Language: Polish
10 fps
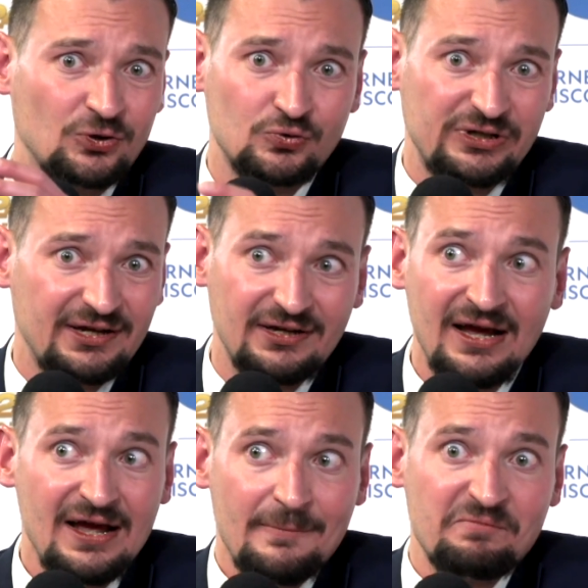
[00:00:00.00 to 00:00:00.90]
no, tutaj,
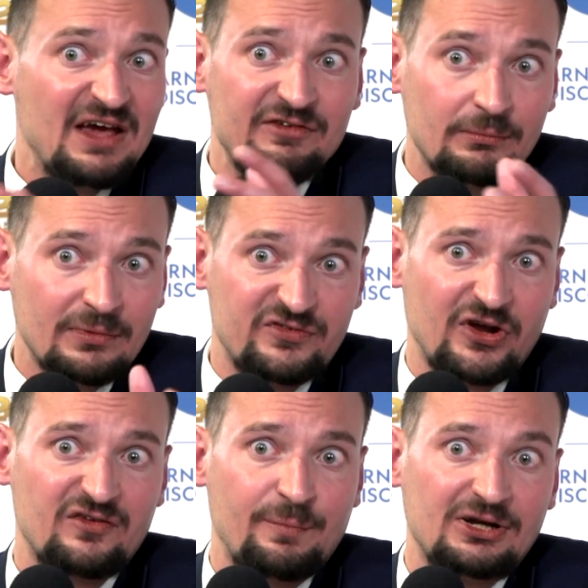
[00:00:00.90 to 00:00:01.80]
nie wiem,
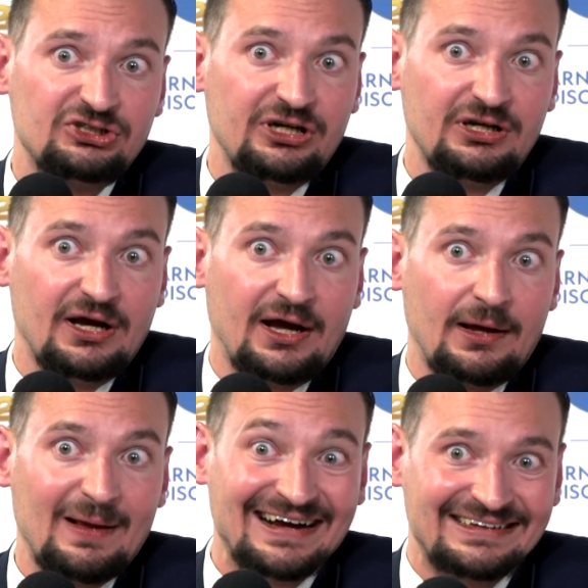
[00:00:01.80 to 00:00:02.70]
coraz bardziej
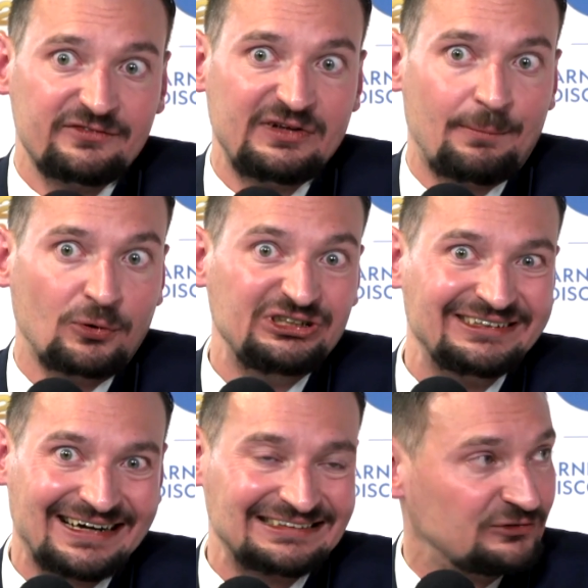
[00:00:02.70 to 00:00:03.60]
aktywna
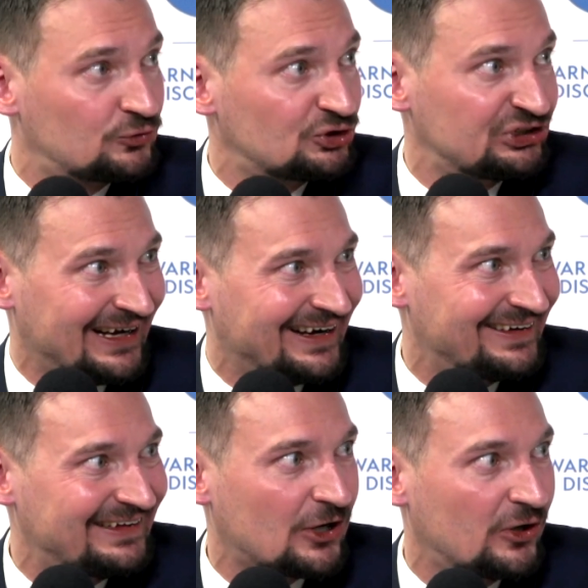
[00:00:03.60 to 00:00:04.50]
polityka Chin w różnych
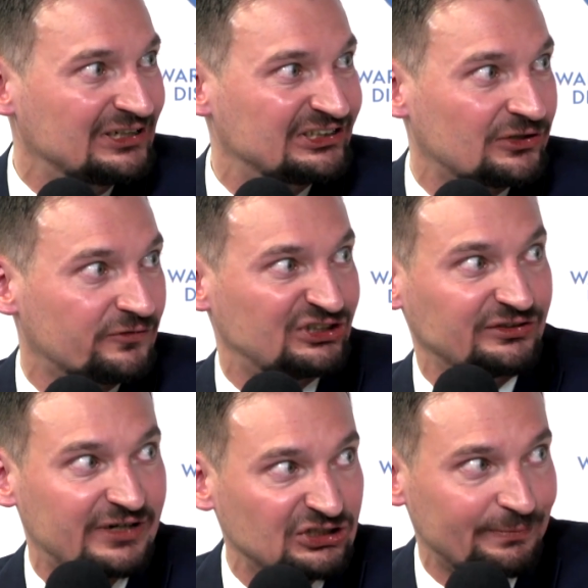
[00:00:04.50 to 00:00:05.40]
agendach
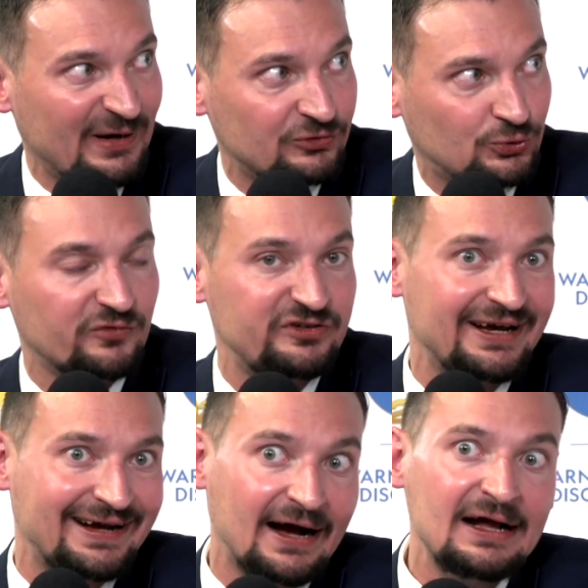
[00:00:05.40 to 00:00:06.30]
ONZ-owskich, w Radzie Praw mhm.
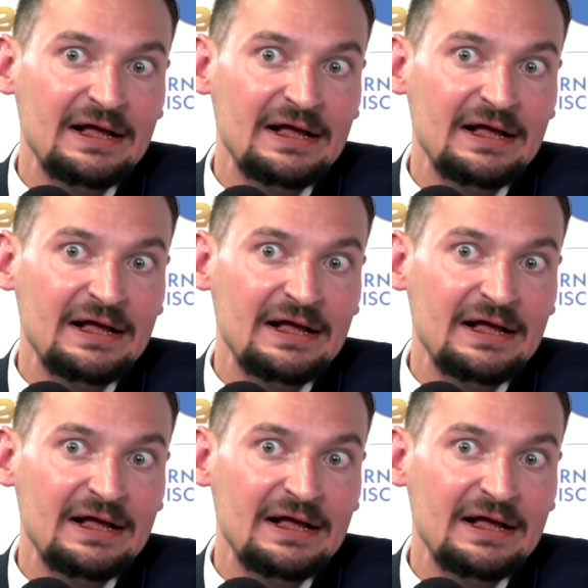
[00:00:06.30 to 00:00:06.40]
Człowieka,